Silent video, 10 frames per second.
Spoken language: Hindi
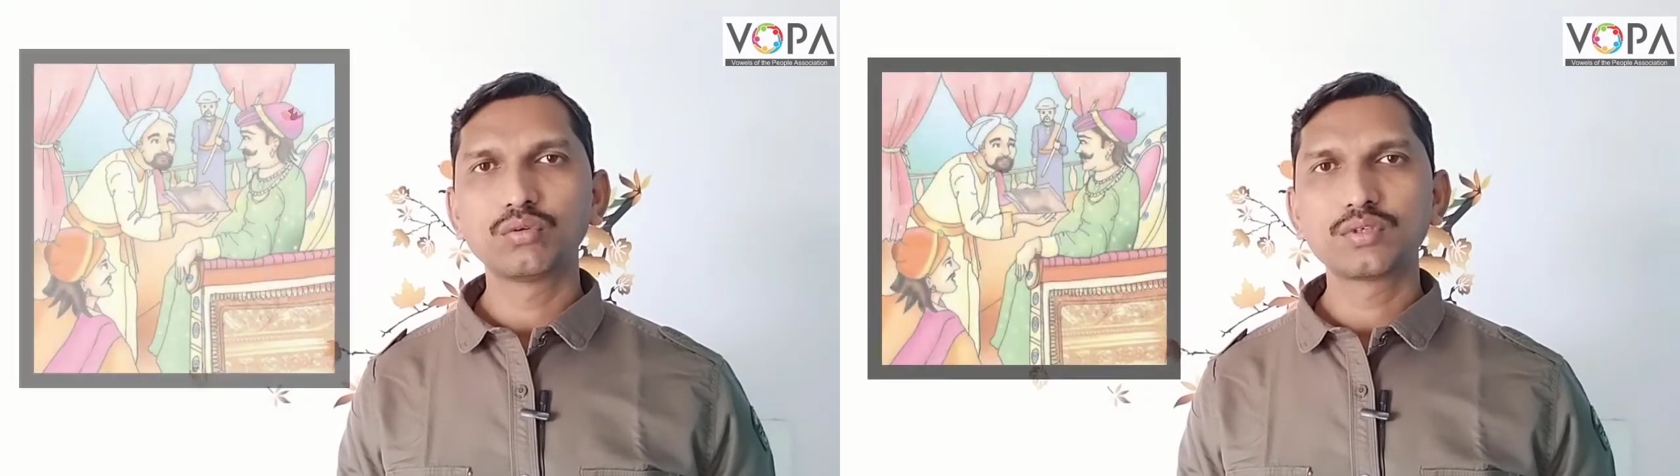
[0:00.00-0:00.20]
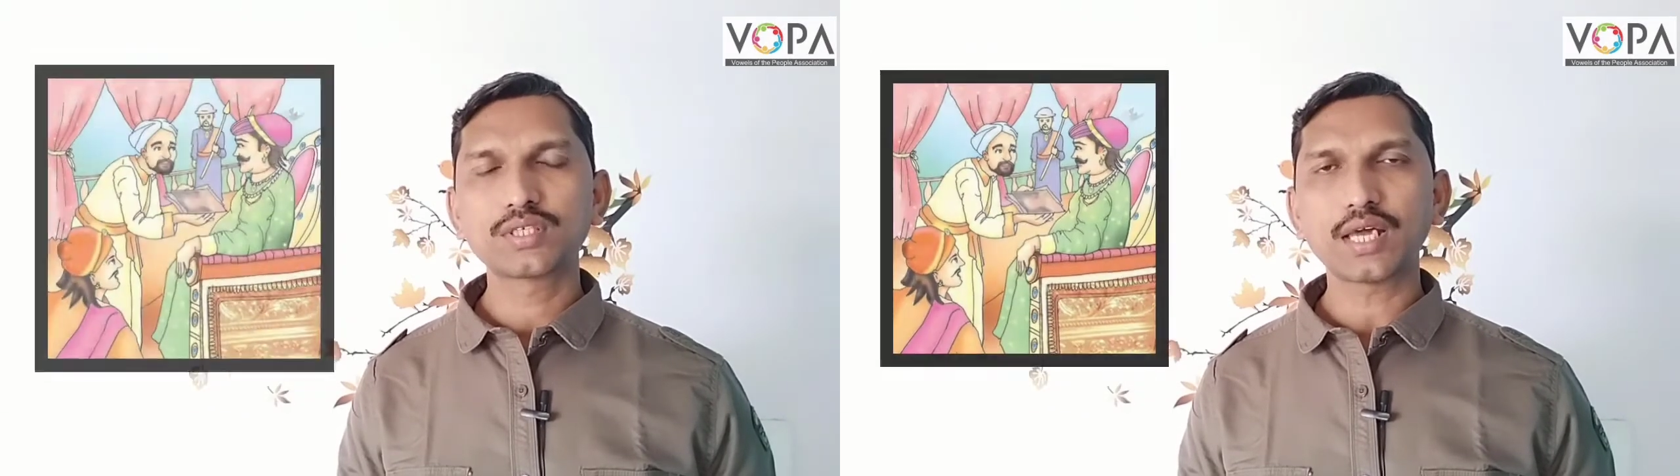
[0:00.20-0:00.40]

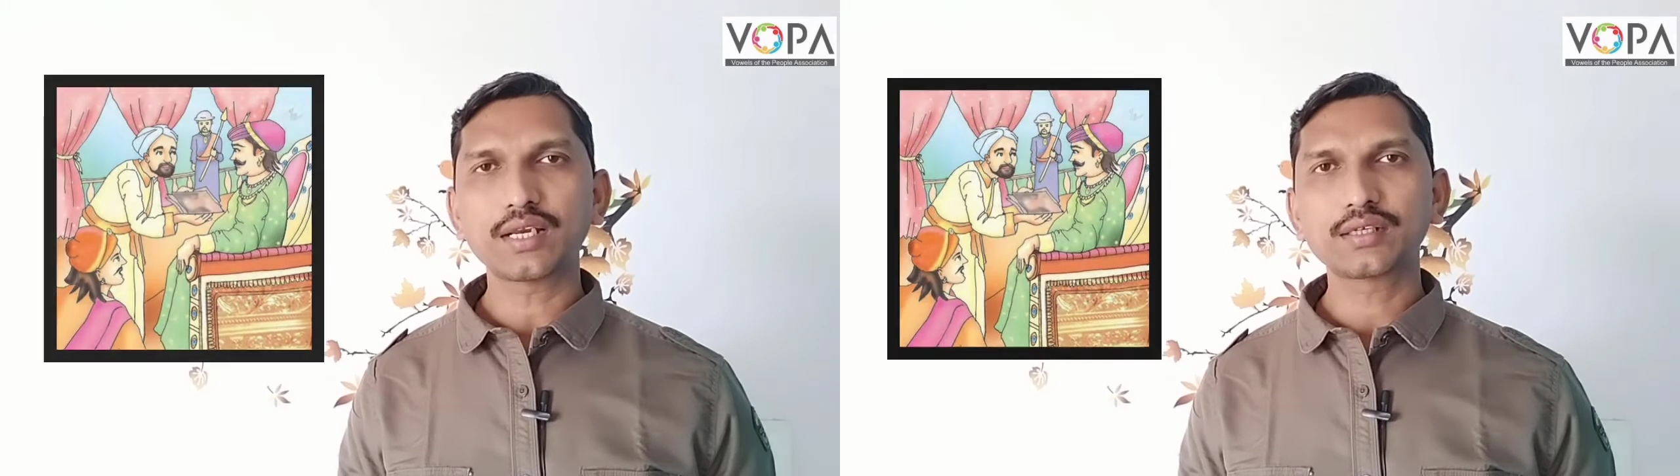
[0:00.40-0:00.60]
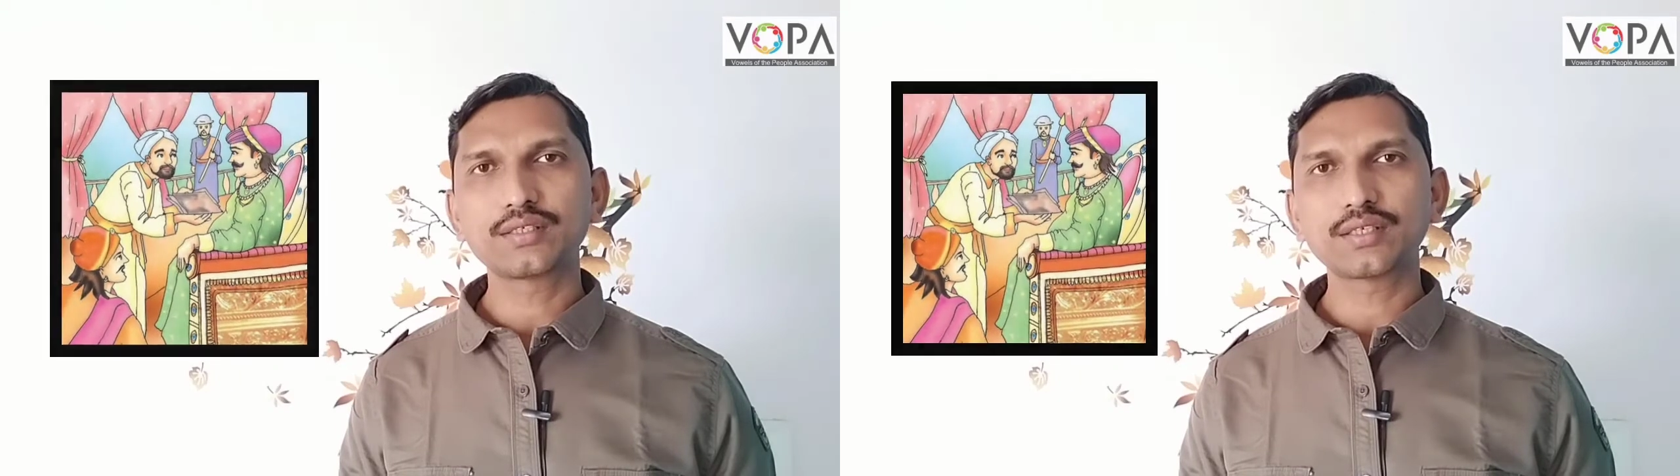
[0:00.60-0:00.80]
सारा
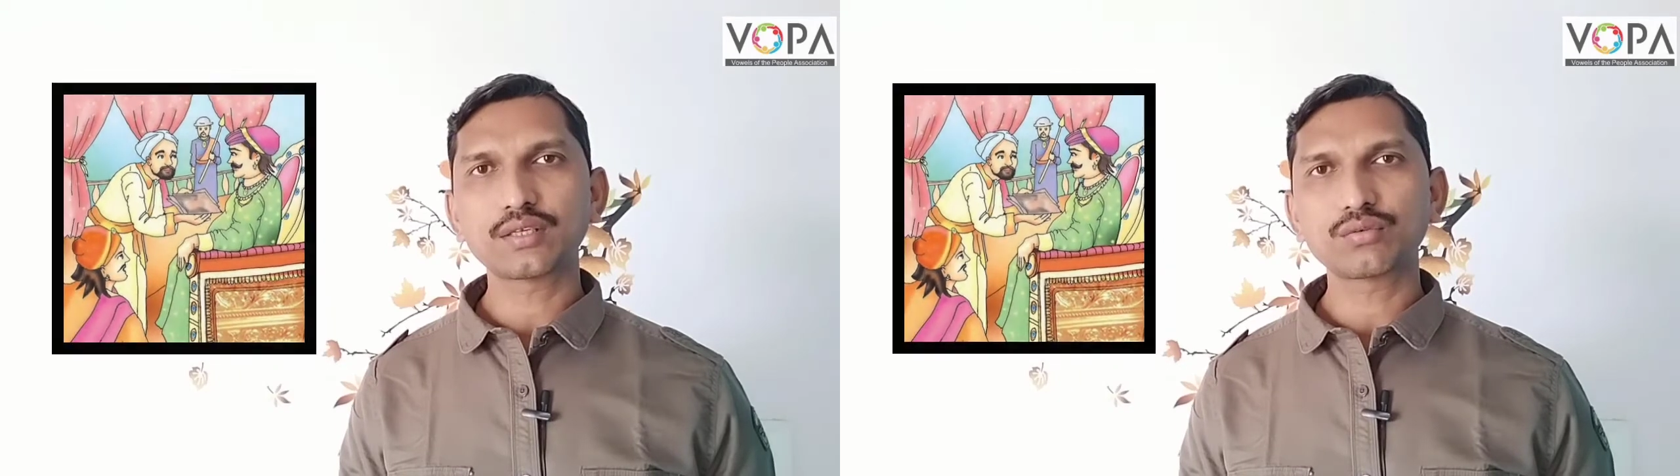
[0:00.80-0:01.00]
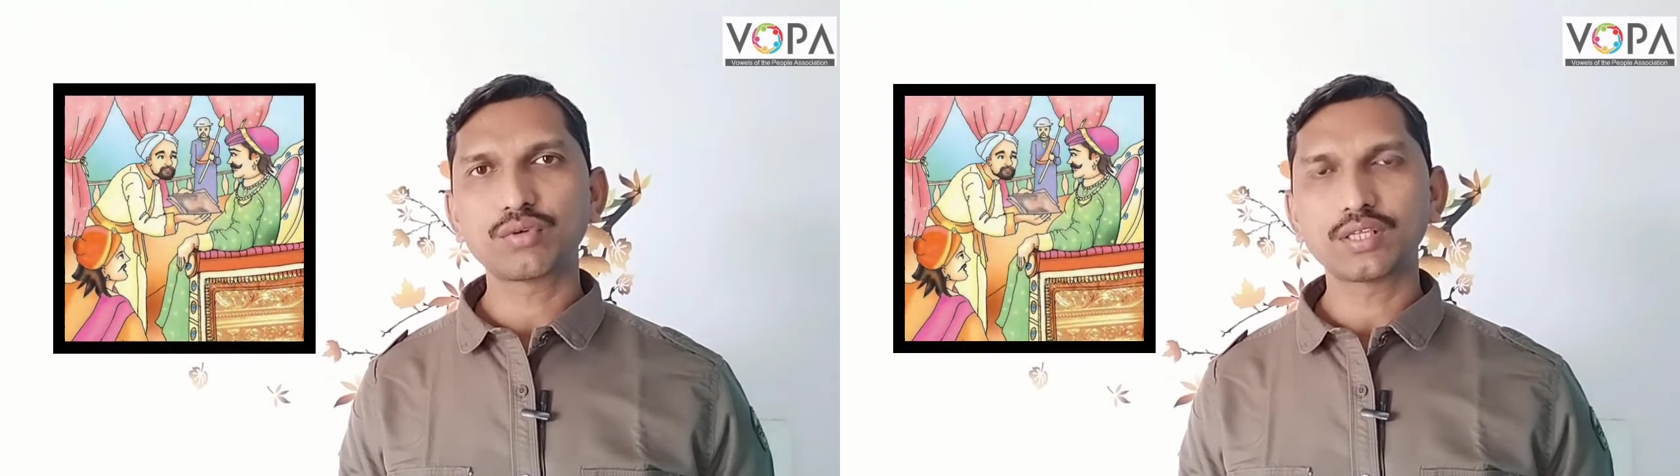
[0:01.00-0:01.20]
किस्सा
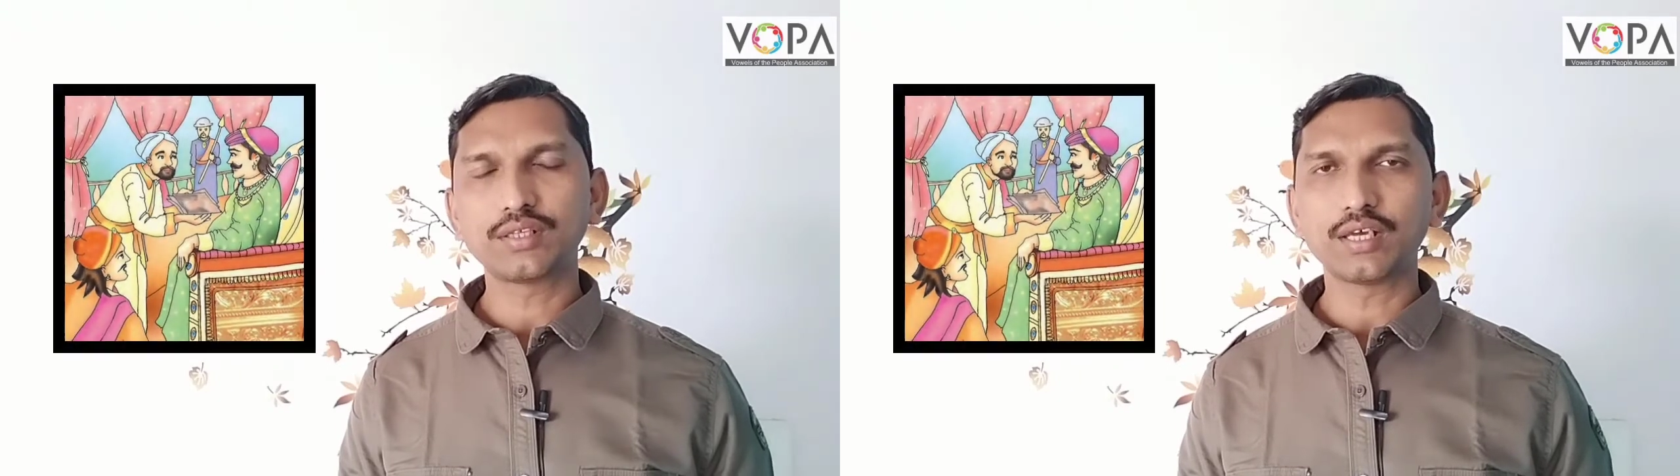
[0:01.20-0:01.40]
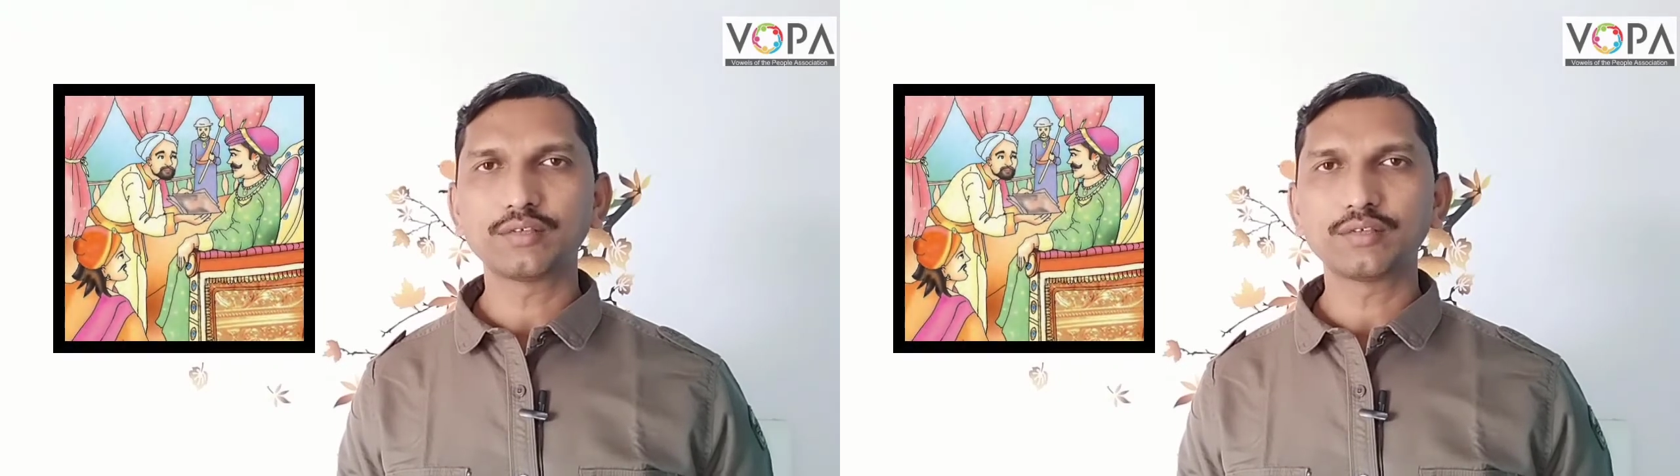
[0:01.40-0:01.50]
सुना दिया